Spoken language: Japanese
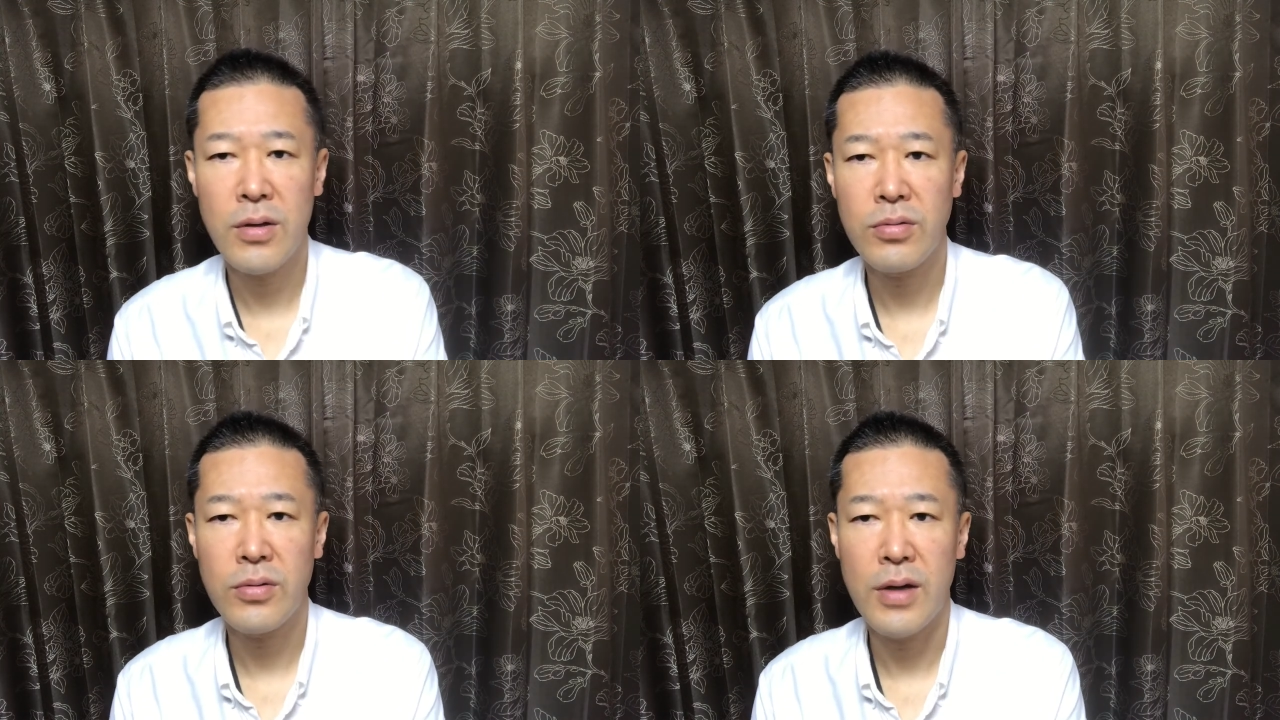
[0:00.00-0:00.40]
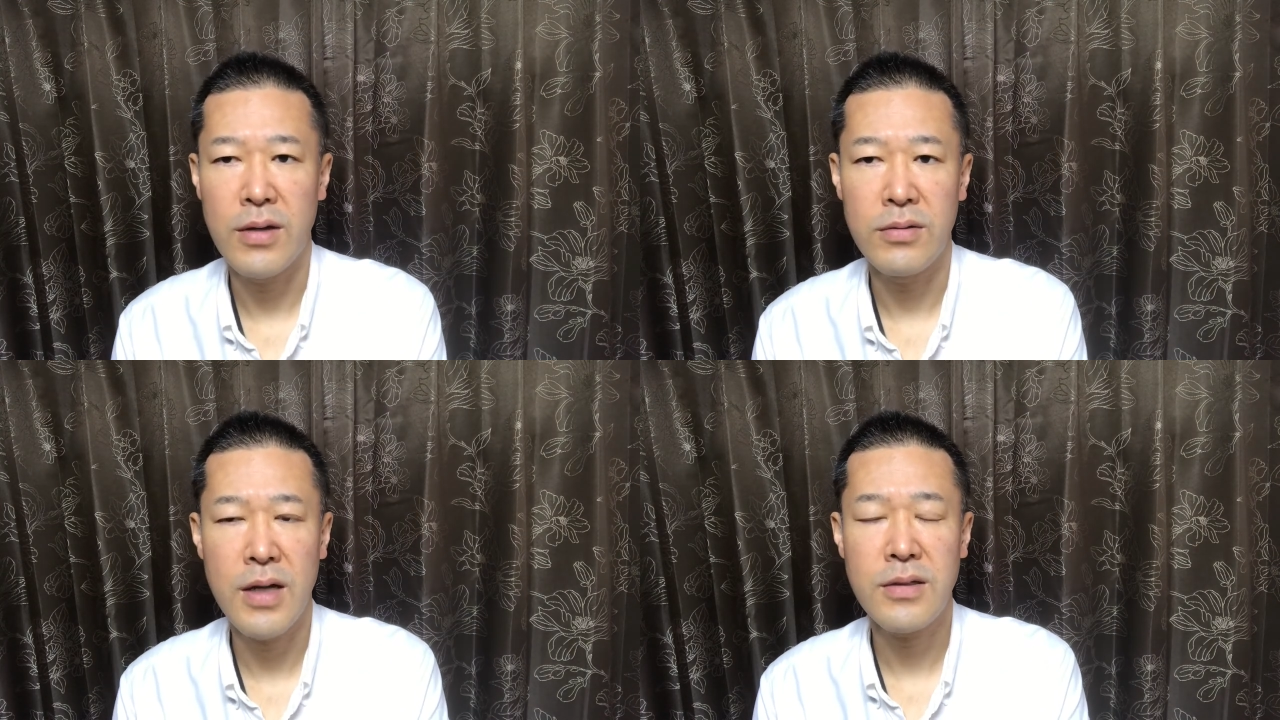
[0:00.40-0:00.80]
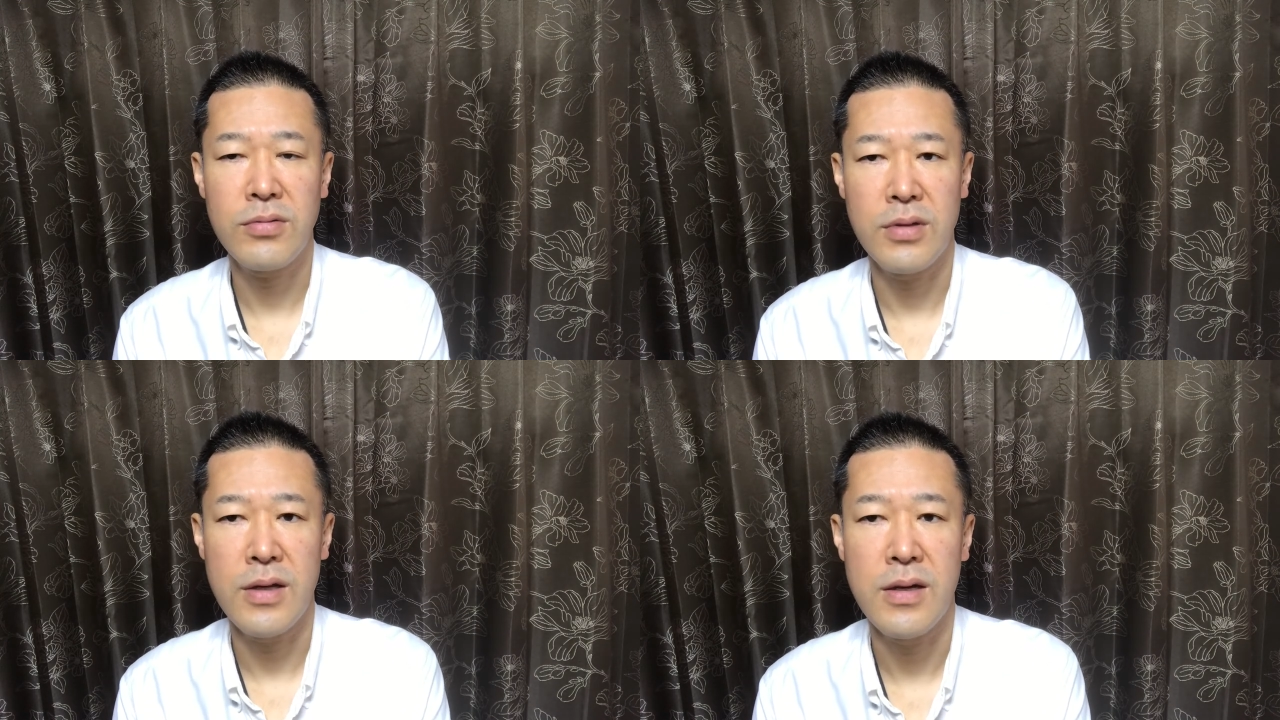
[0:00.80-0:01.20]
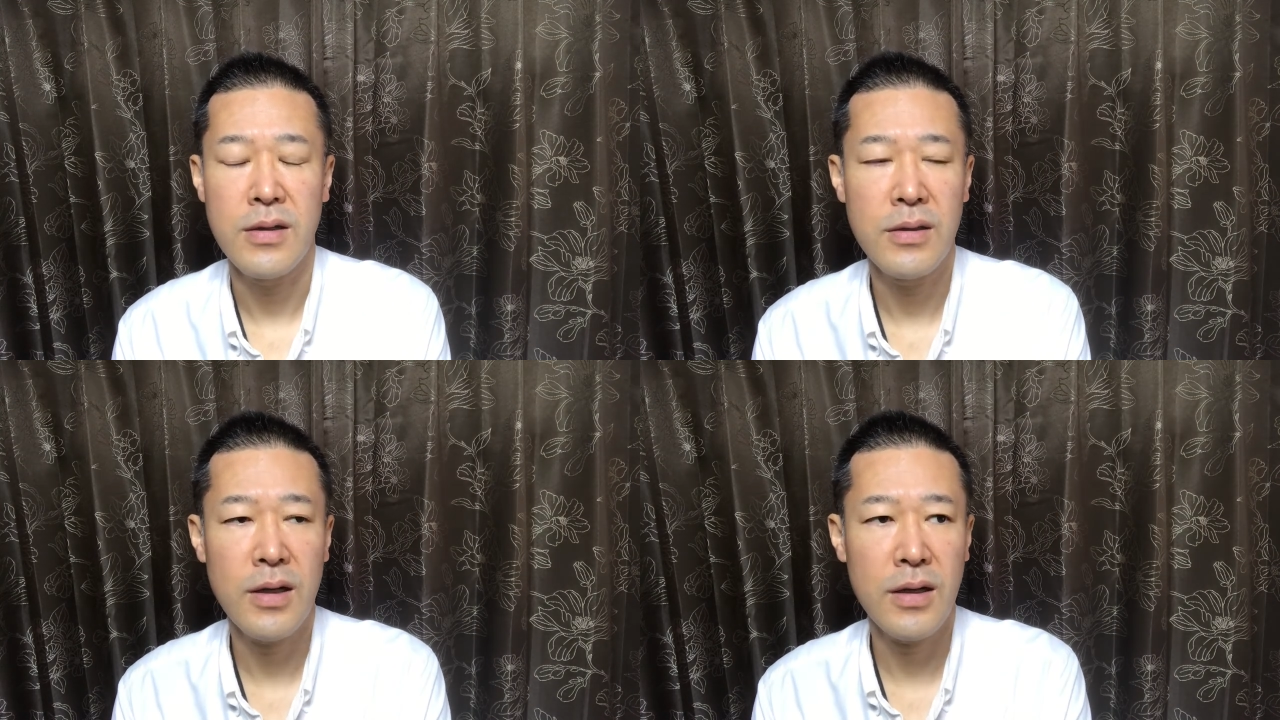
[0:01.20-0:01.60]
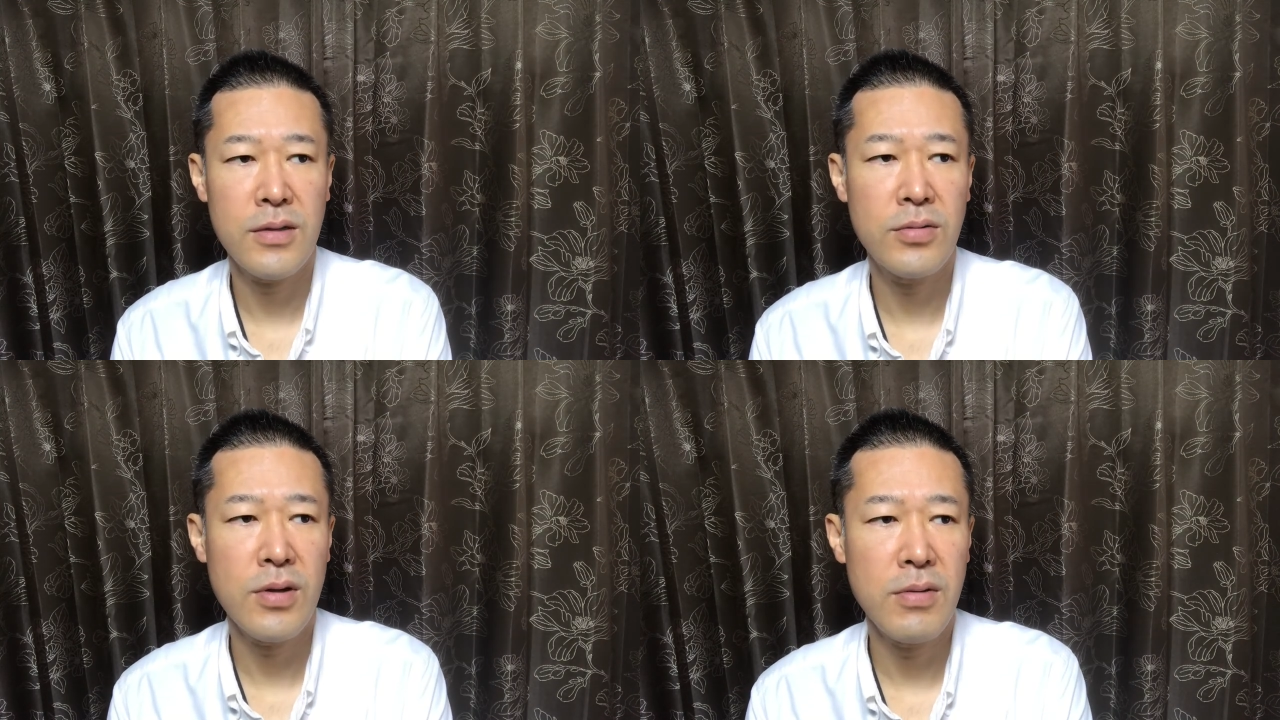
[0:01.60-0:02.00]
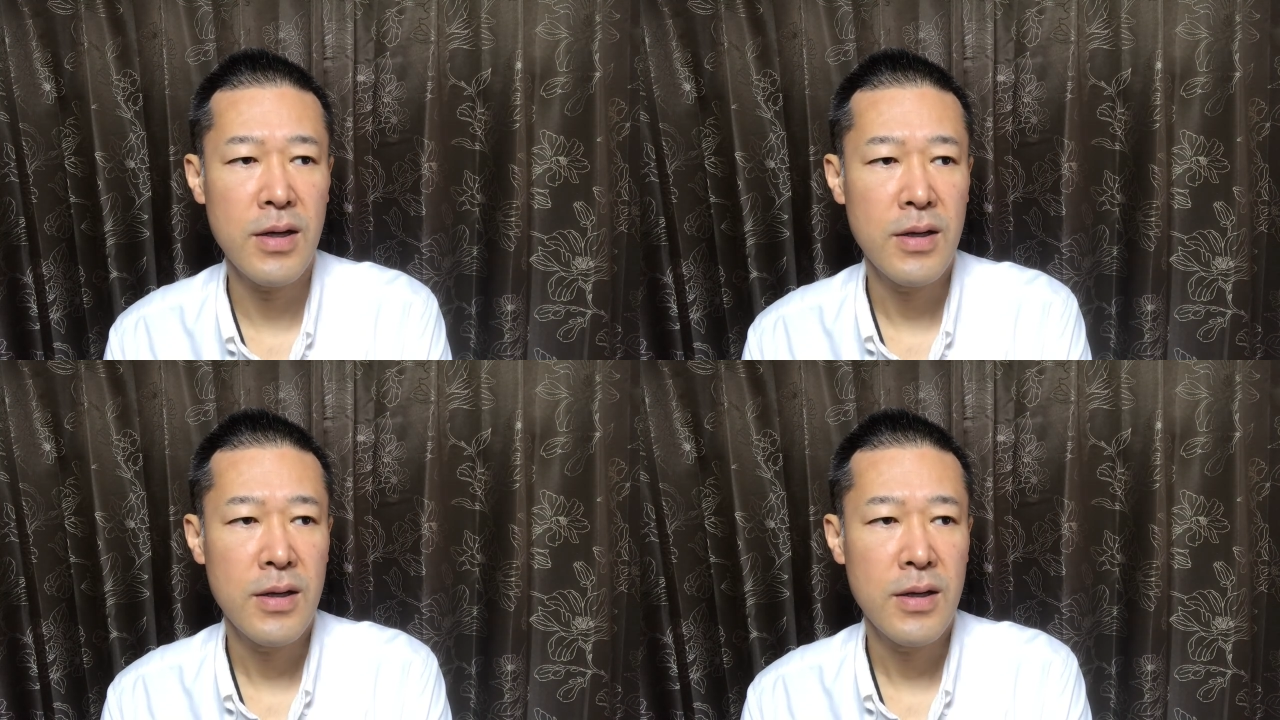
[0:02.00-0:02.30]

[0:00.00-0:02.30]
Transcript: なことがあるらしくて、だからそれは、